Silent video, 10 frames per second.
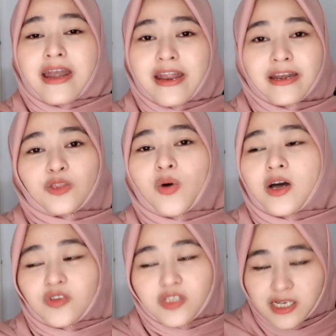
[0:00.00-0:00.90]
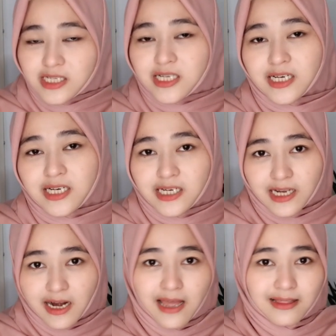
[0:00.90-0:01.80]
dan itu harus sering-sering di
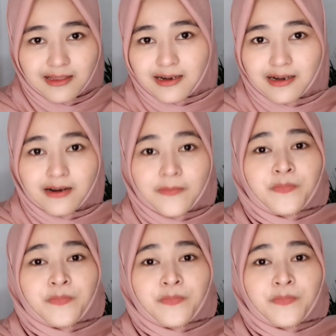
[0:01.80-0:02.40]
declutter